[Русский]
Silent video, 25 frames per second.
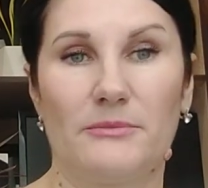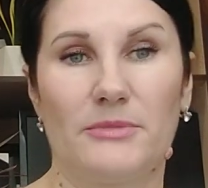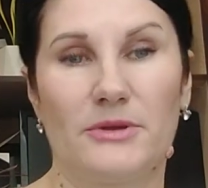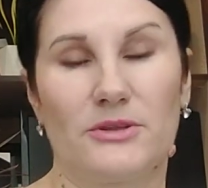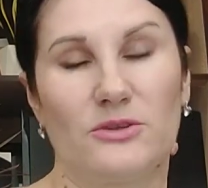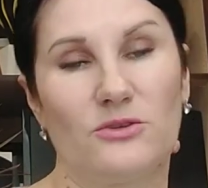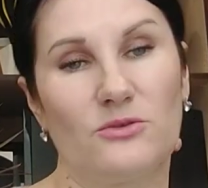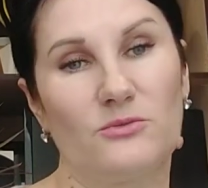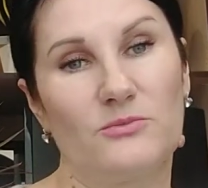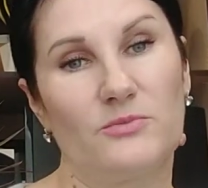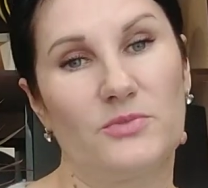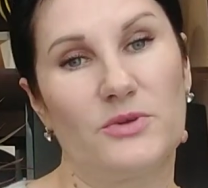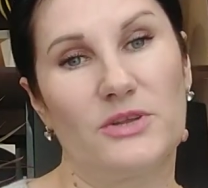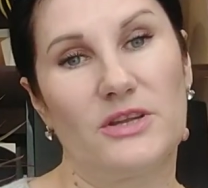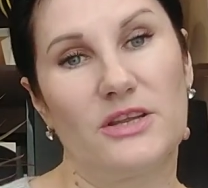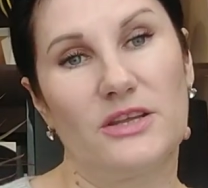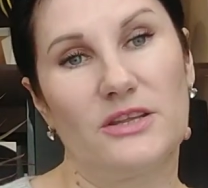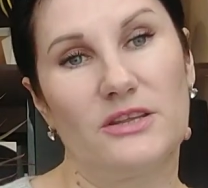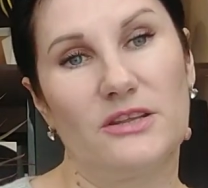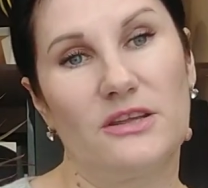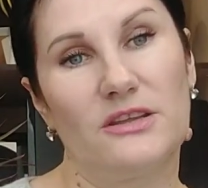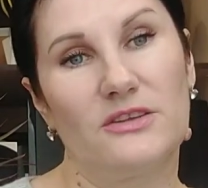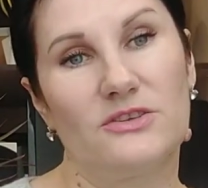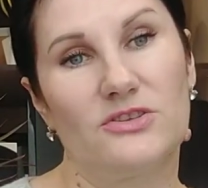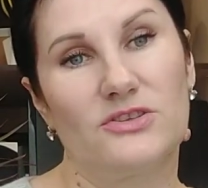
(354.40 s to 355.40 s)
Потом
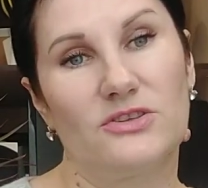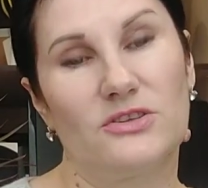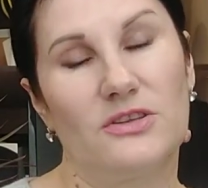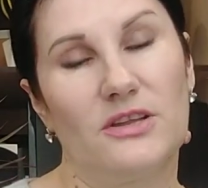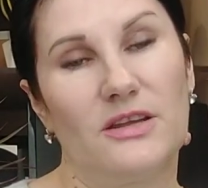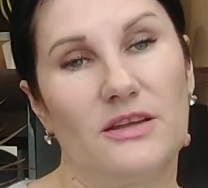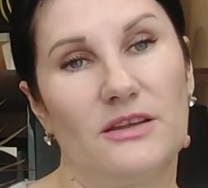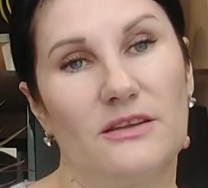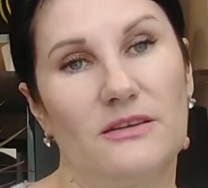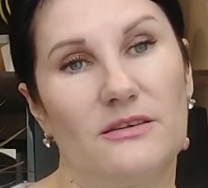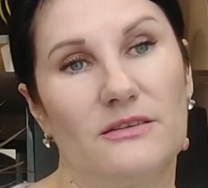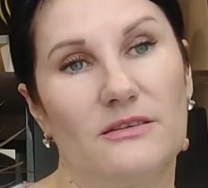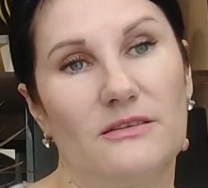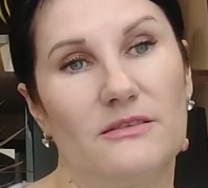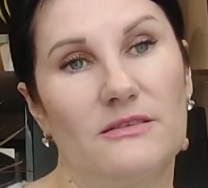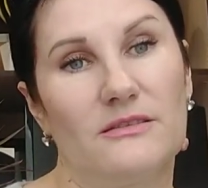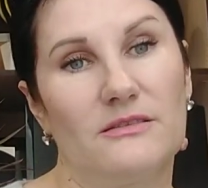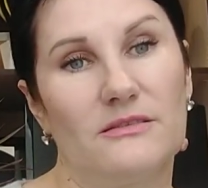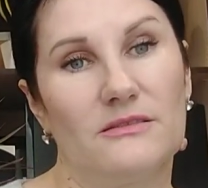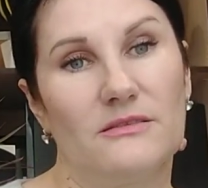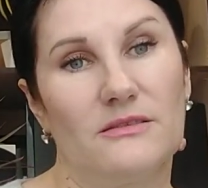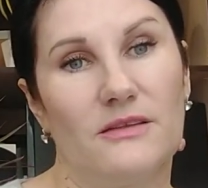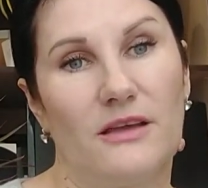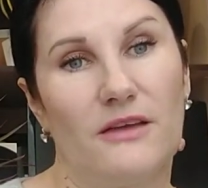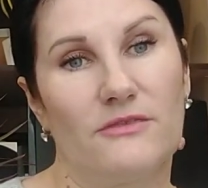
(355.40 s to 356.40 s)
переиначила,
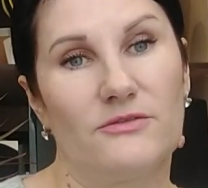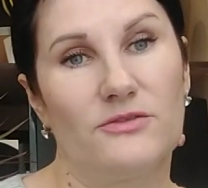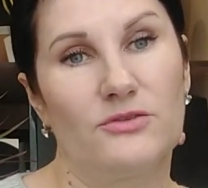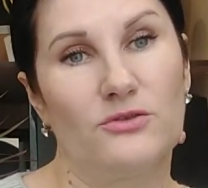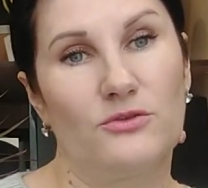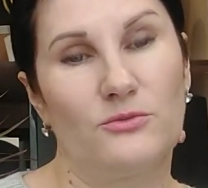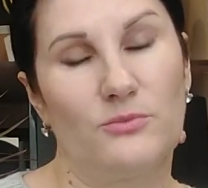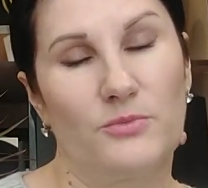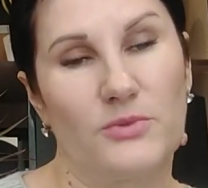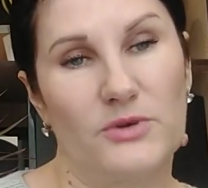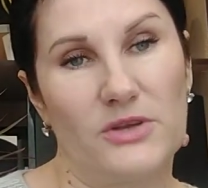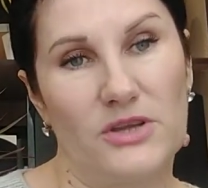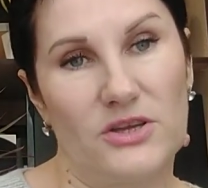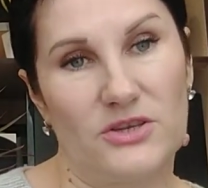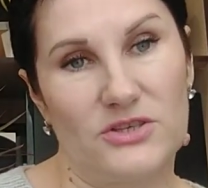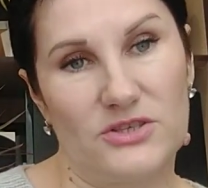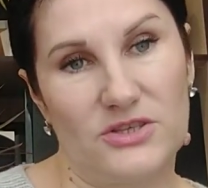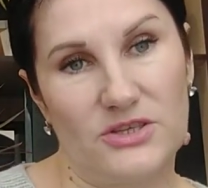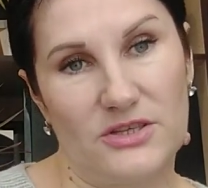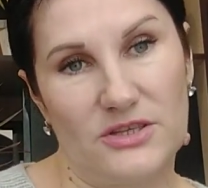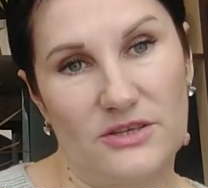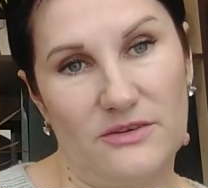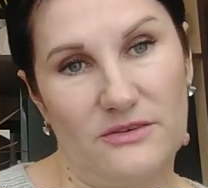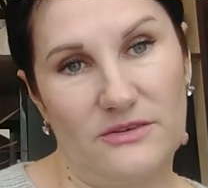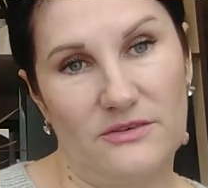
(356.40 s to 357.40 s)
а вдруг
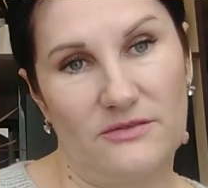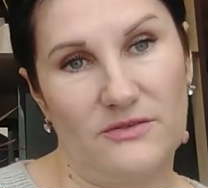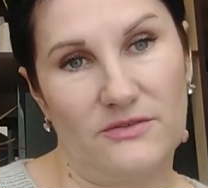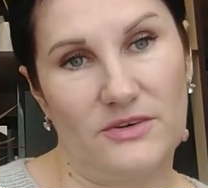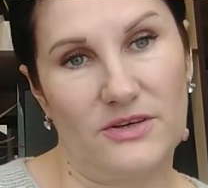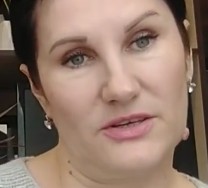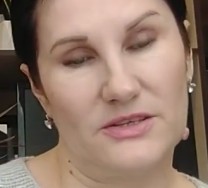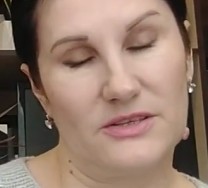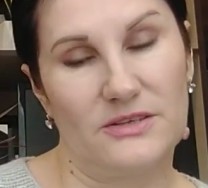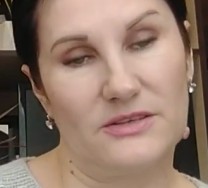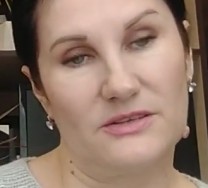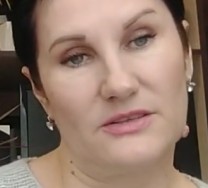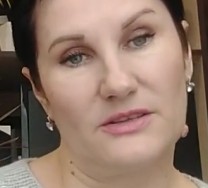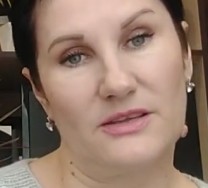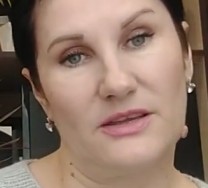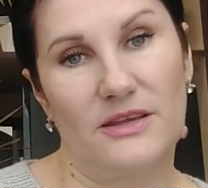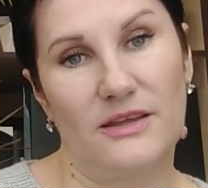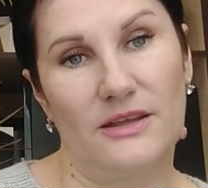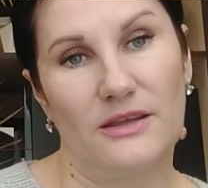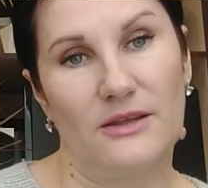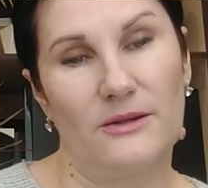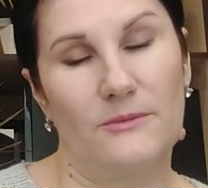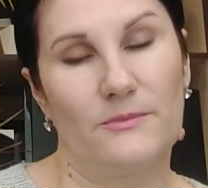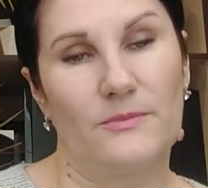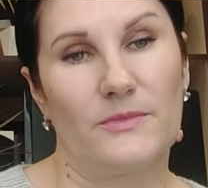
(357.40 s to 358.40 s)
пляжа не хватит.
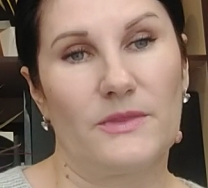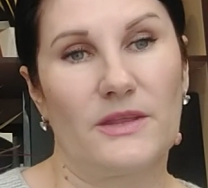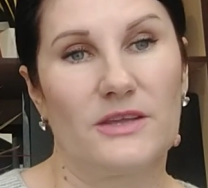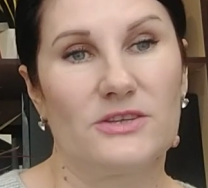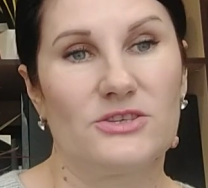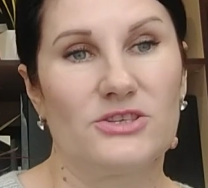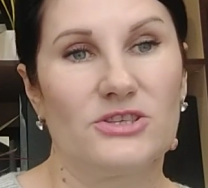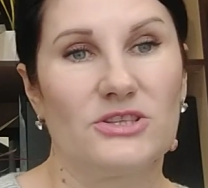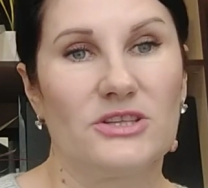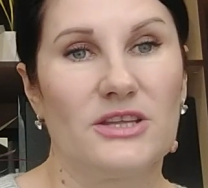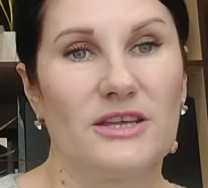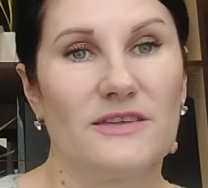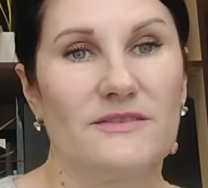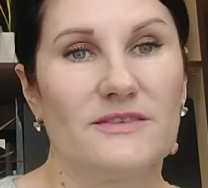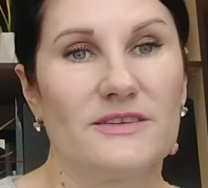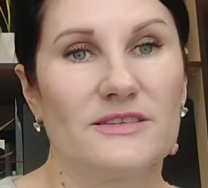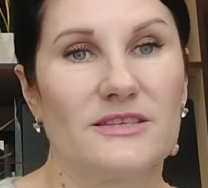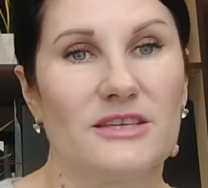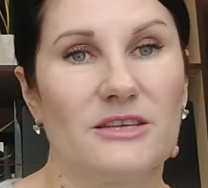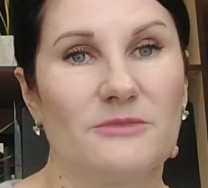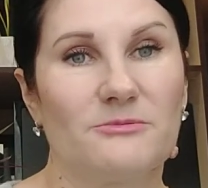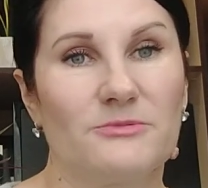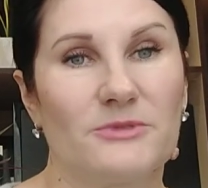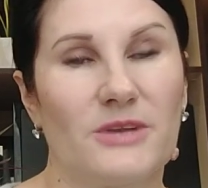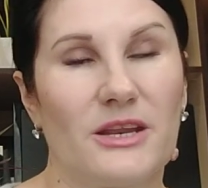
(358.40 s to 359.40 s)
Начала
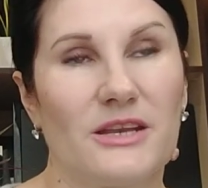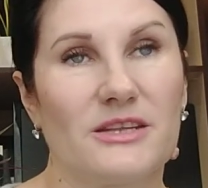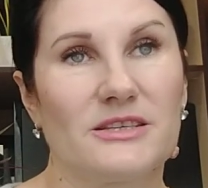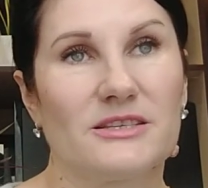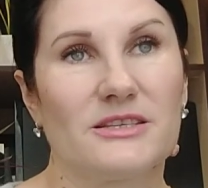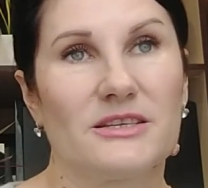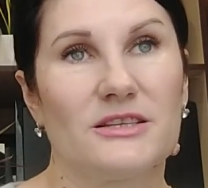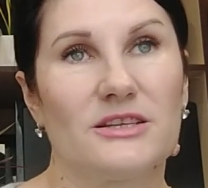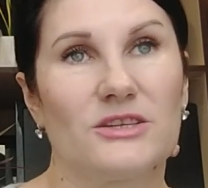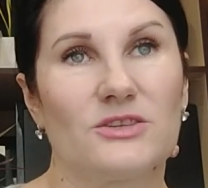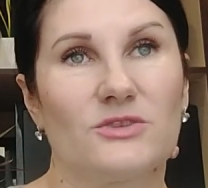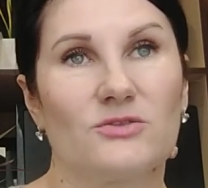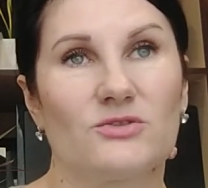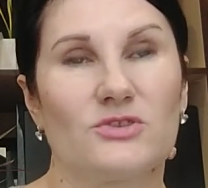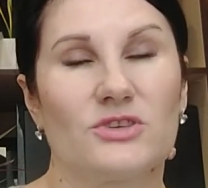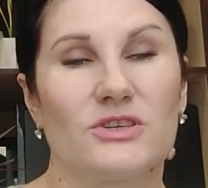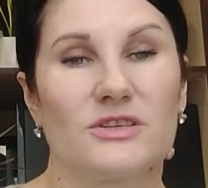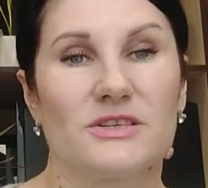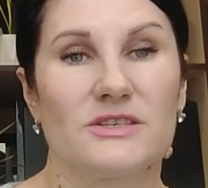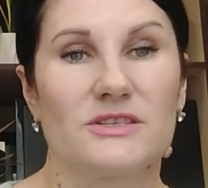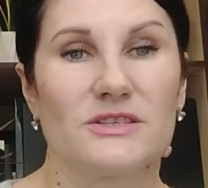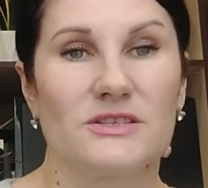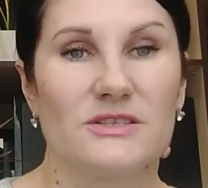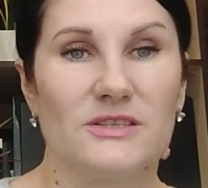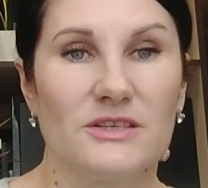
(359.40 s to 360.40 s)
вязать, прорезала тоже
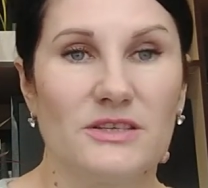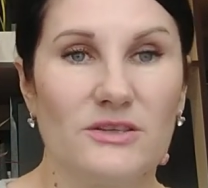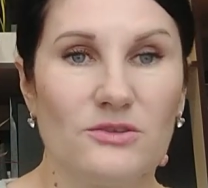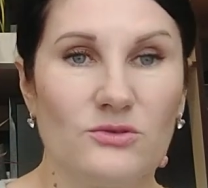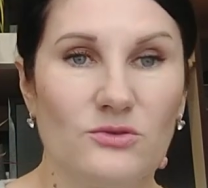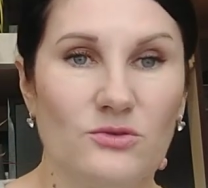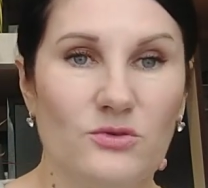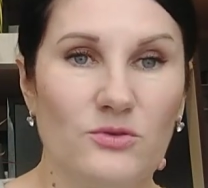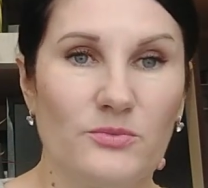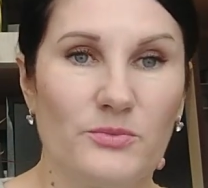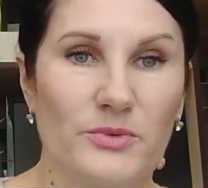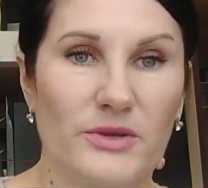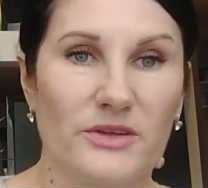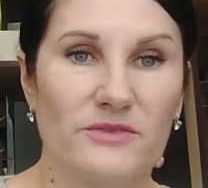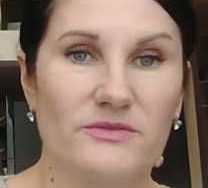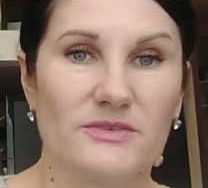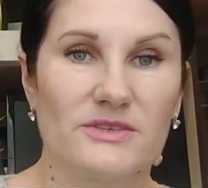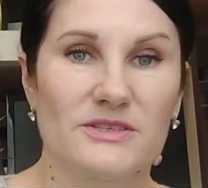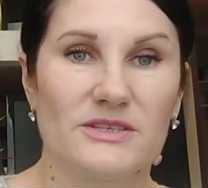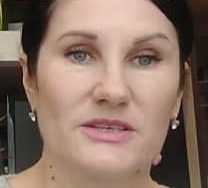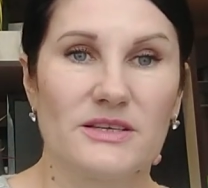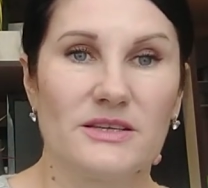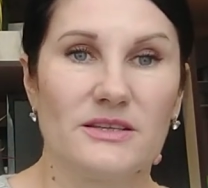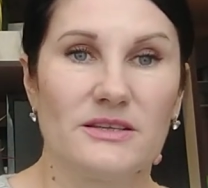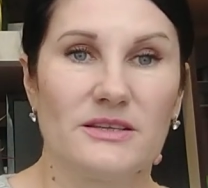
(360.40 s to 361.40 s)
резинку,
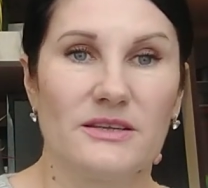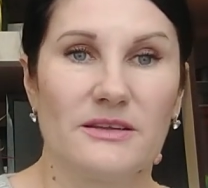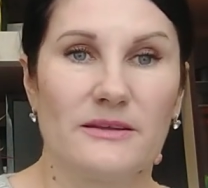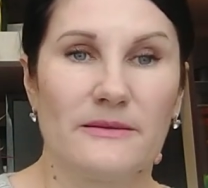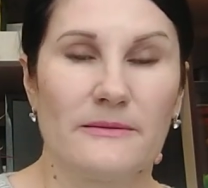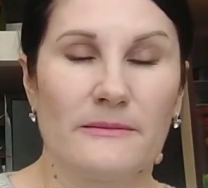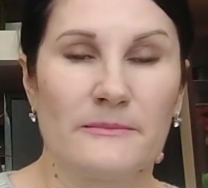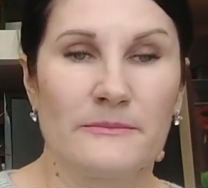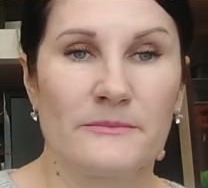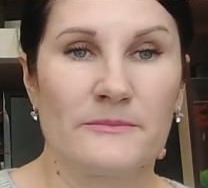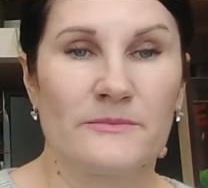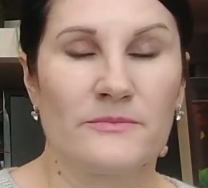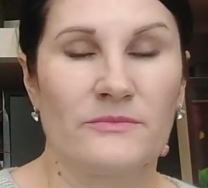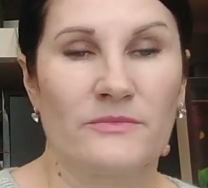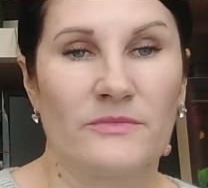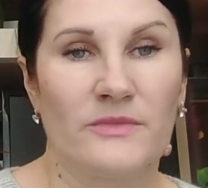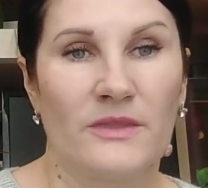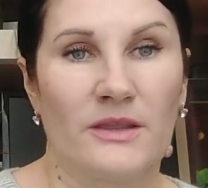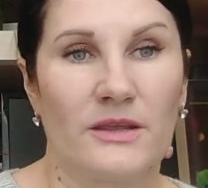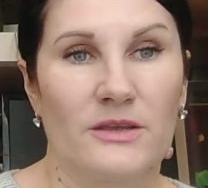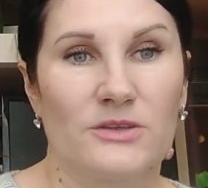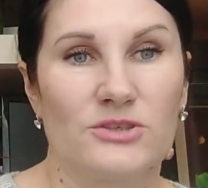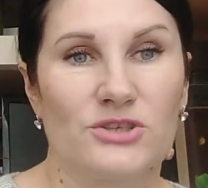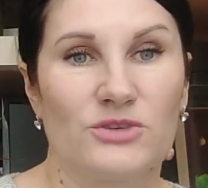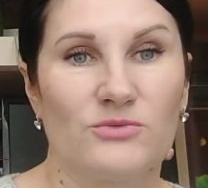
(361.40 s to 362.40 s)
провязала
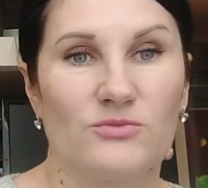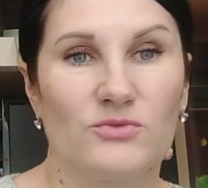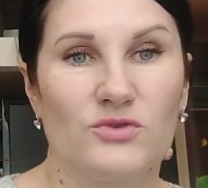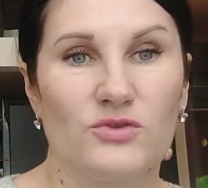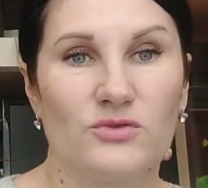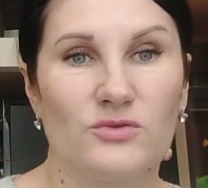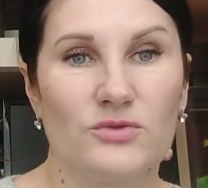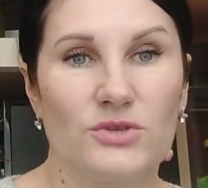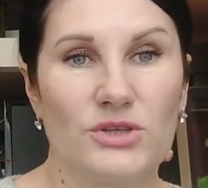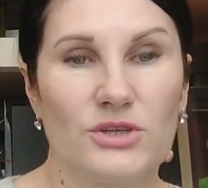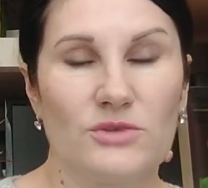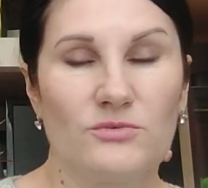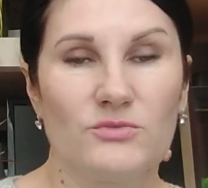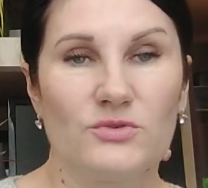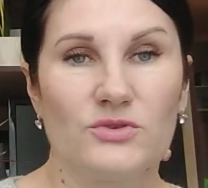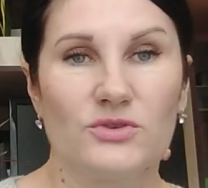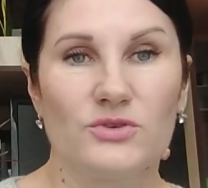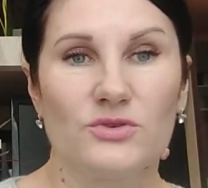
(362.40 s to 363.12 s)
жемчужным